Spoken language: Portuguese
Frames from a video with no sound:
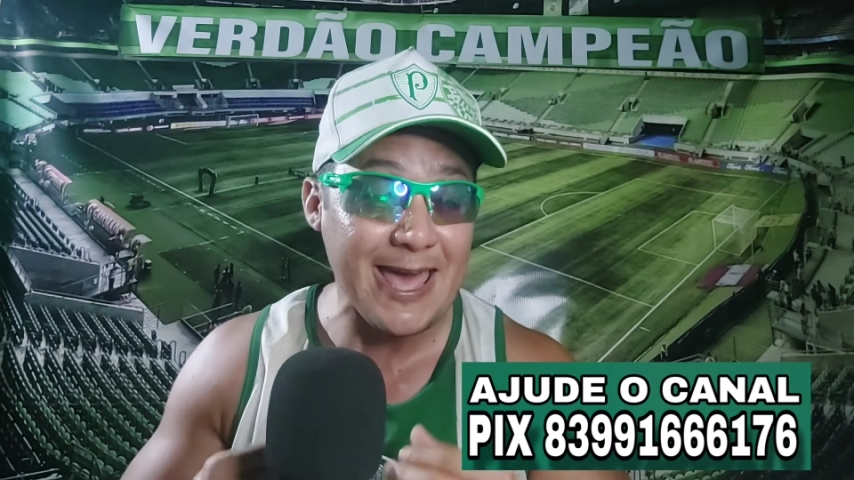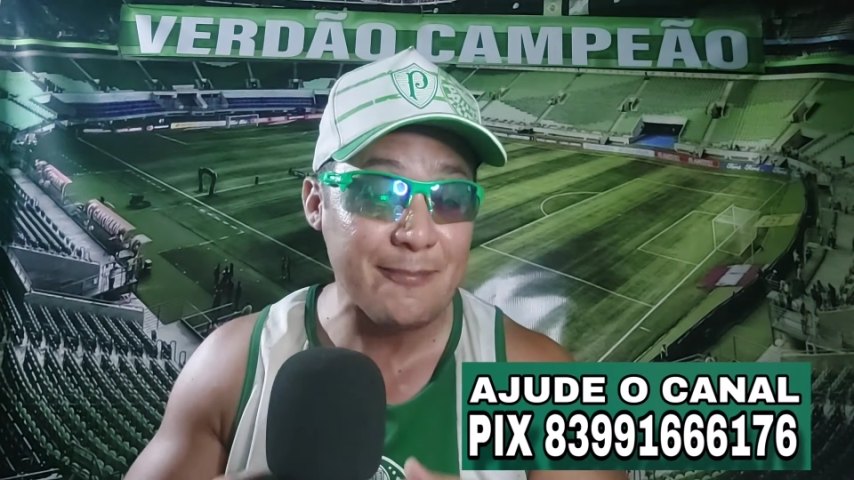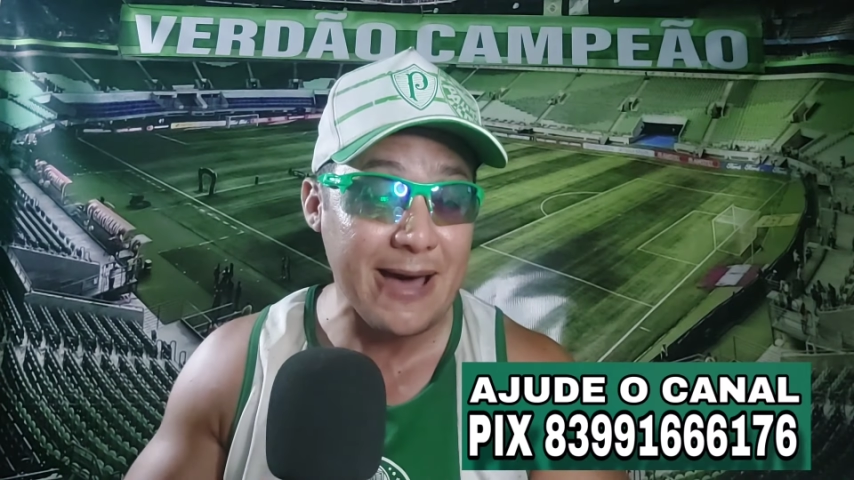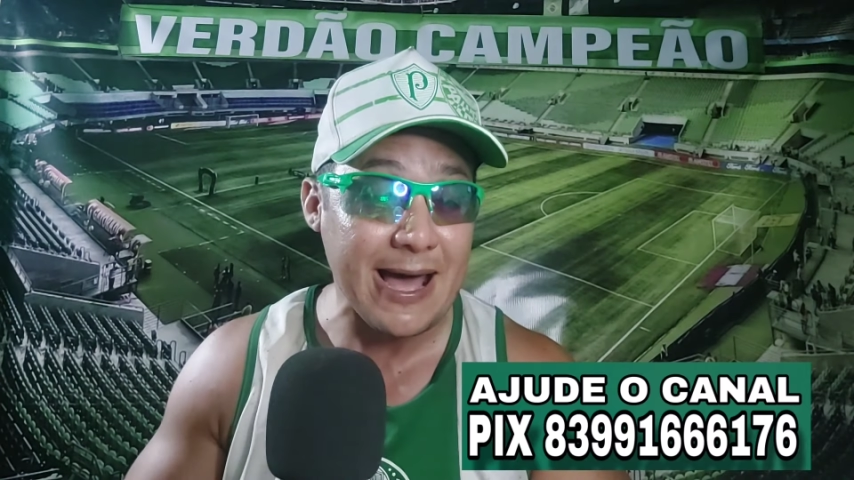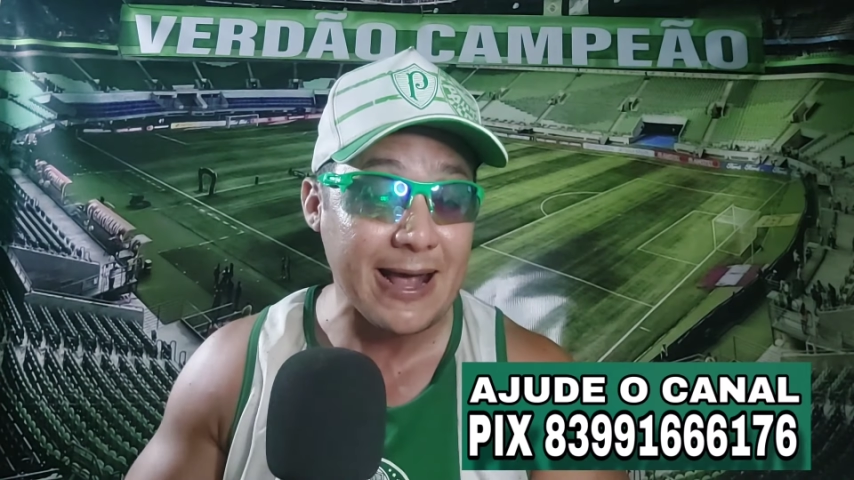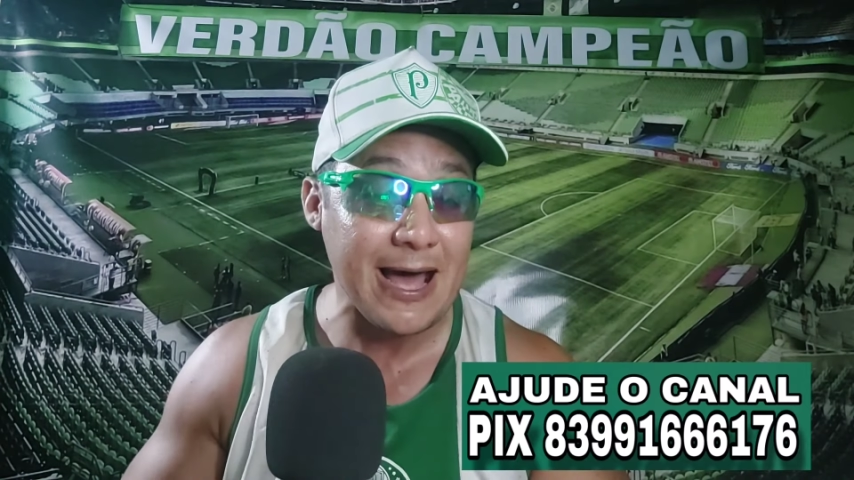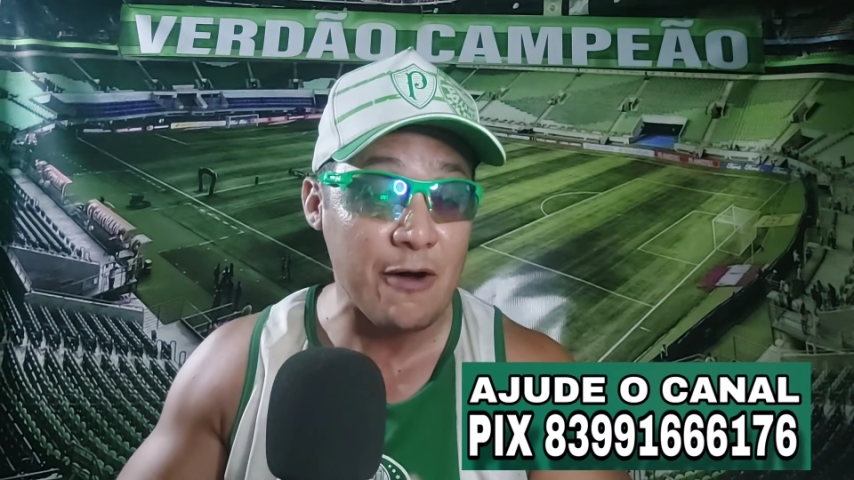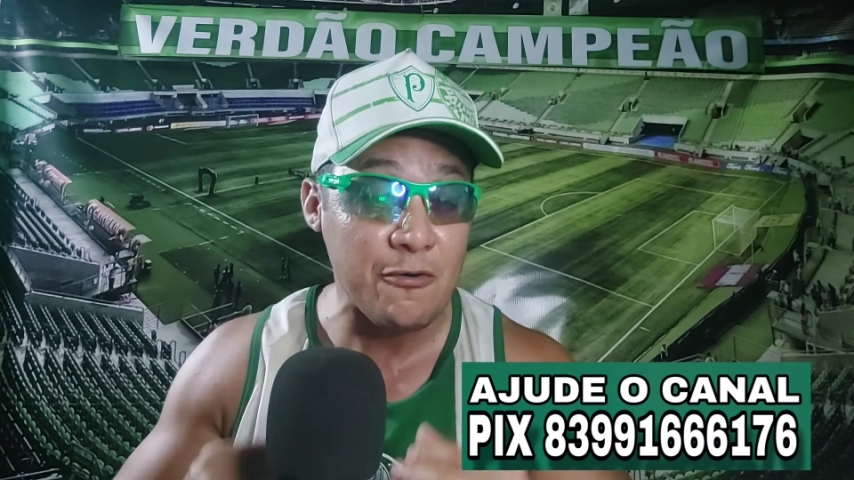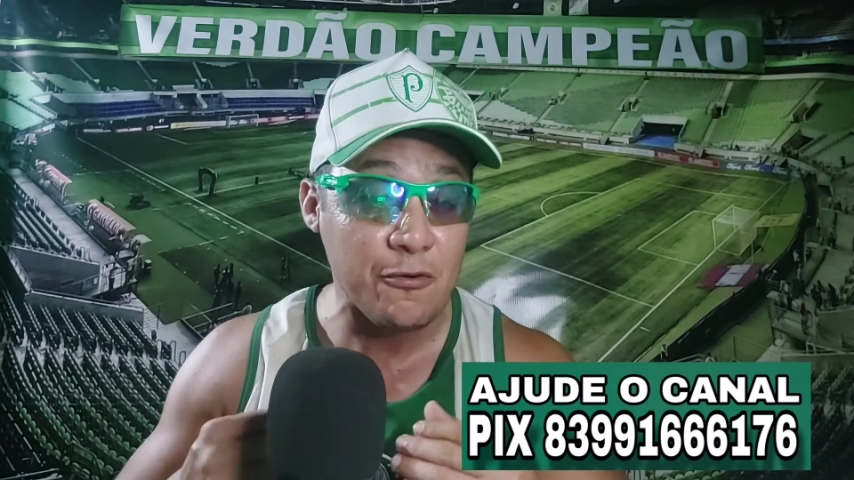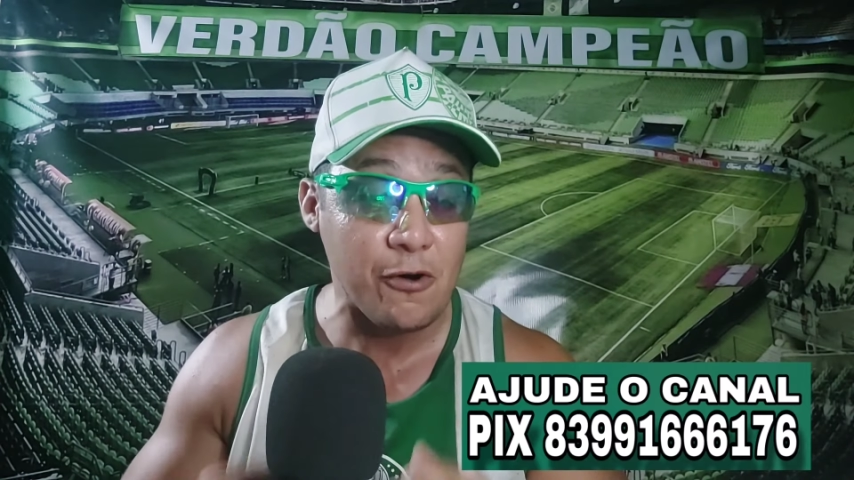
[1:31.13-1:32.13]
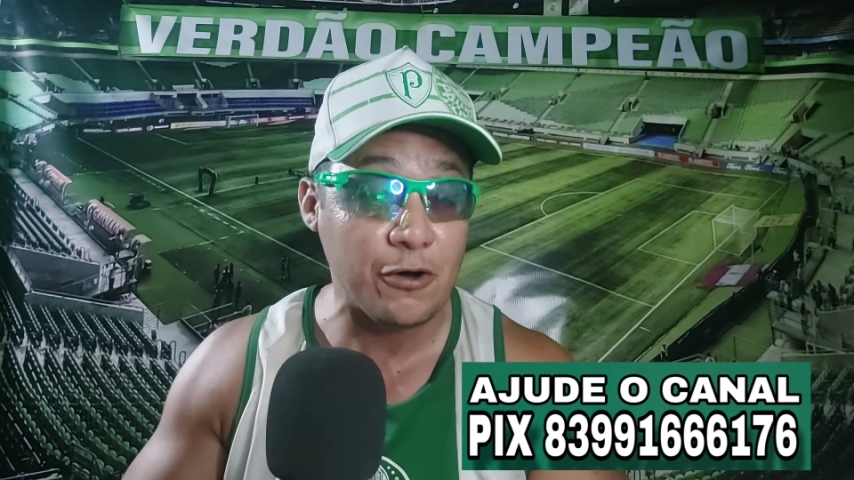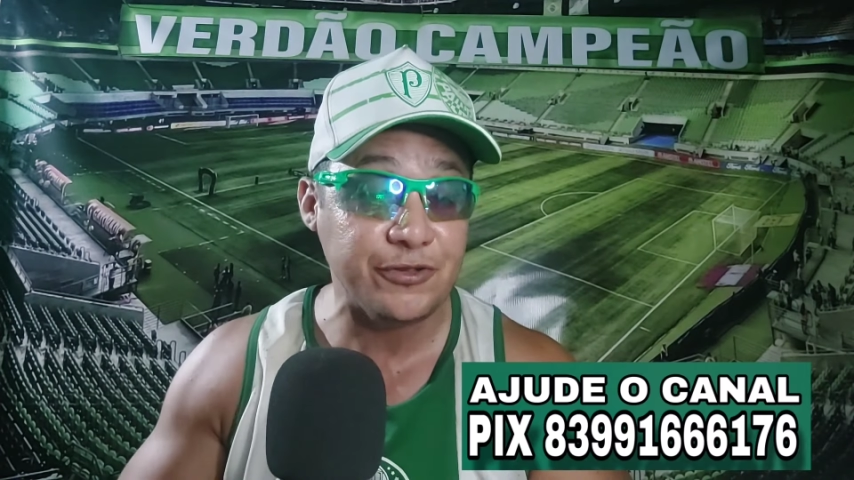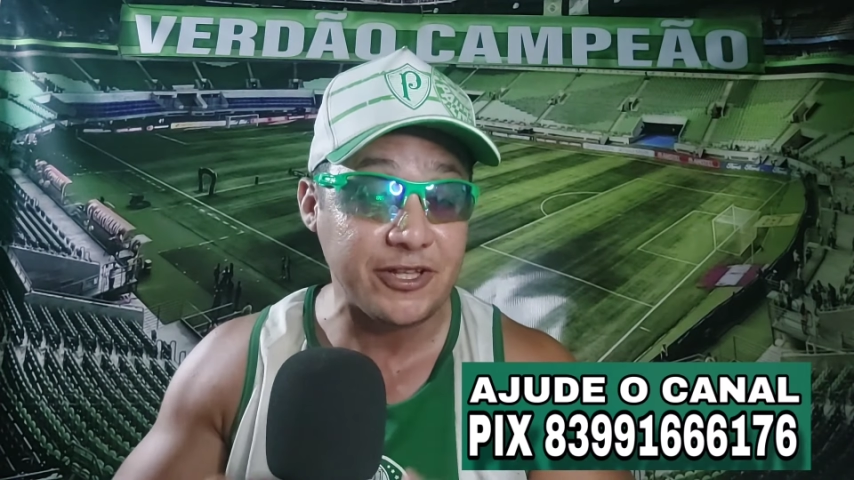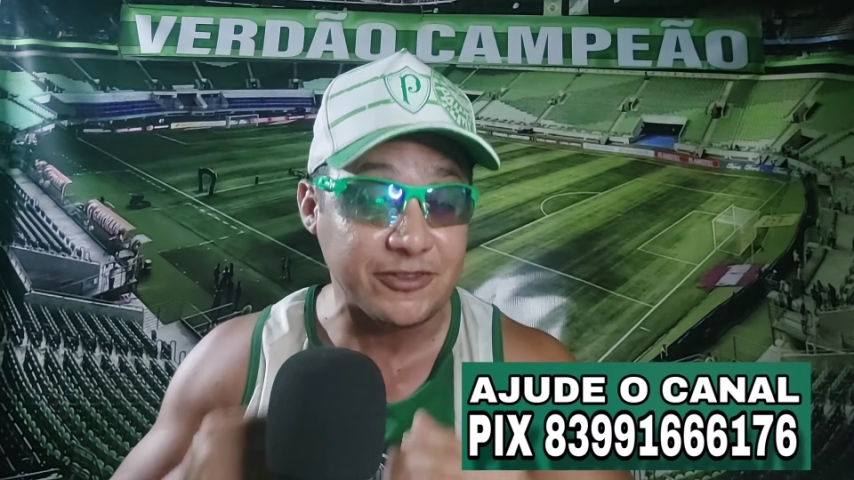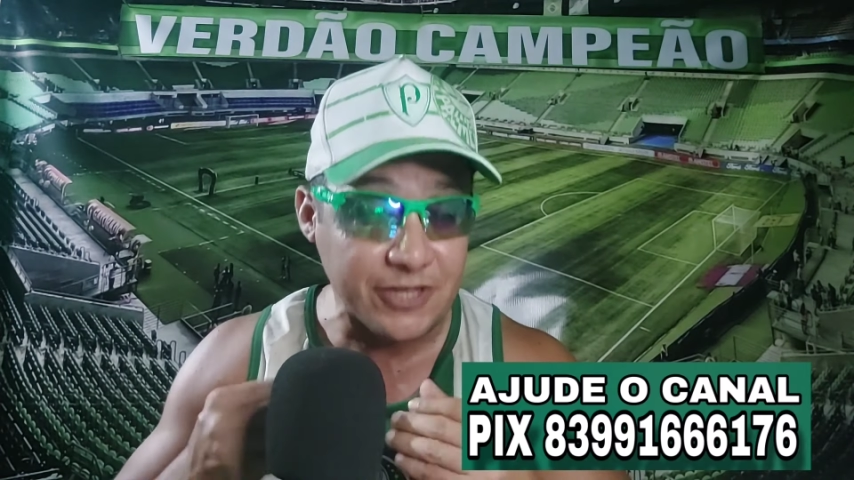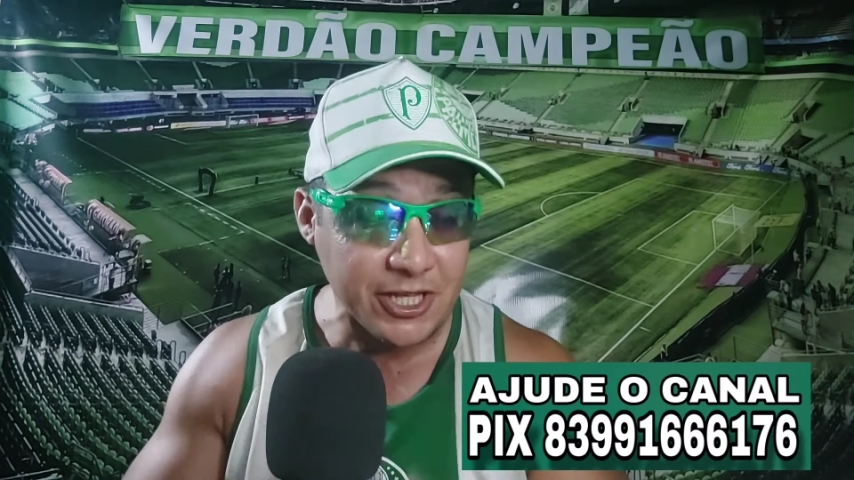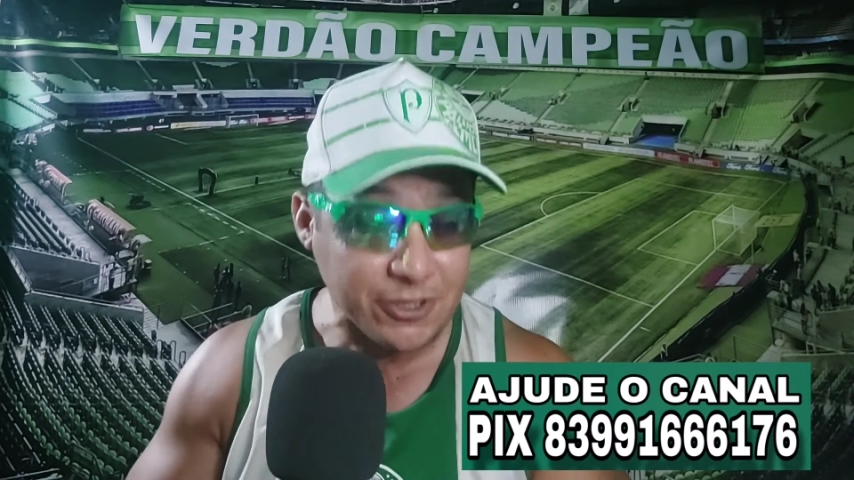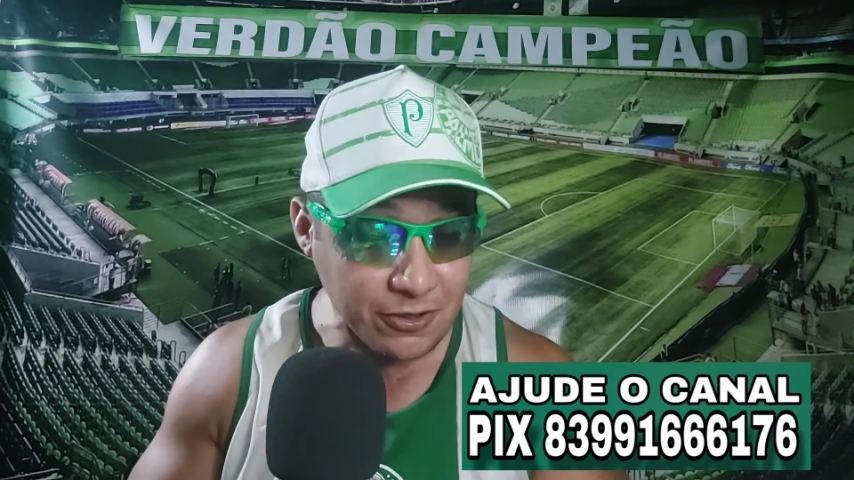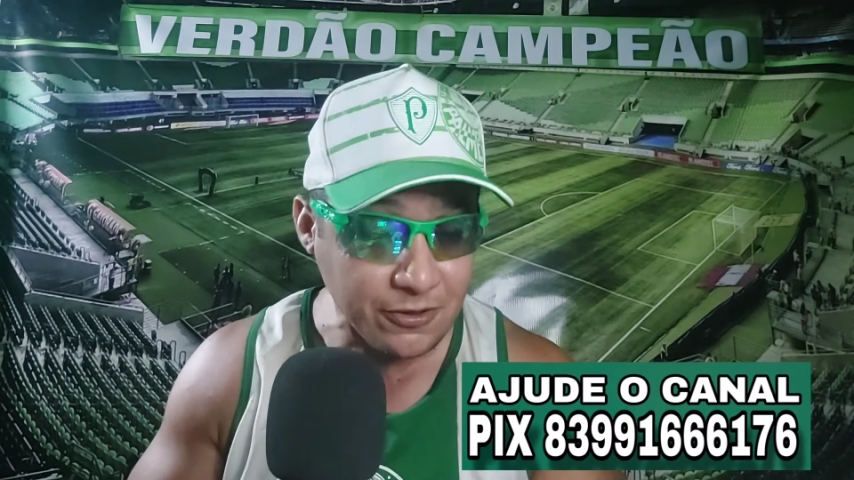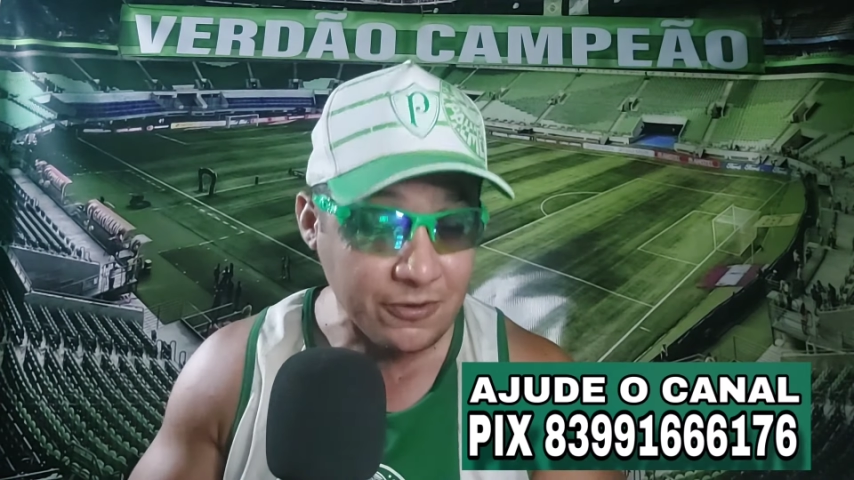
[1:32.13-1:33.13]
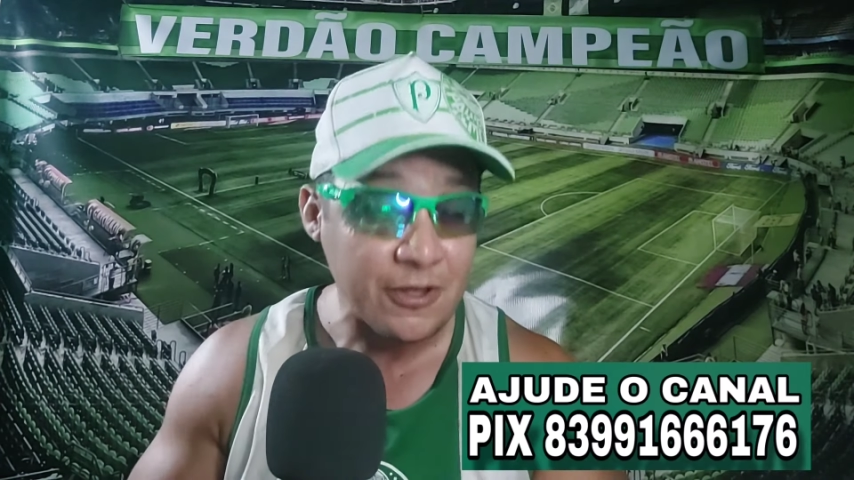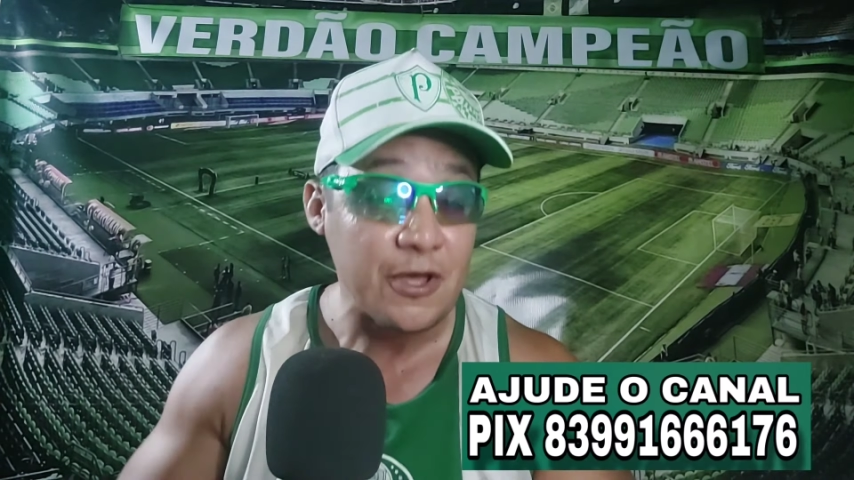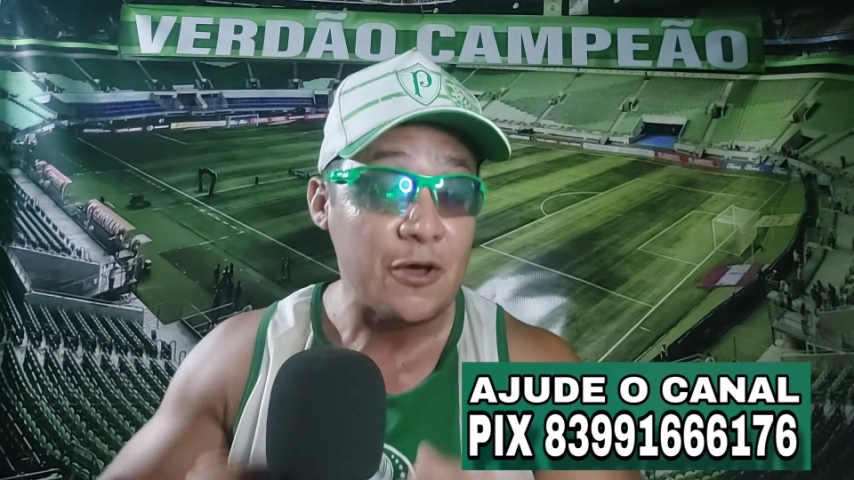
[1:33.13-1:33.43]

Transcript: é marcar um gol de título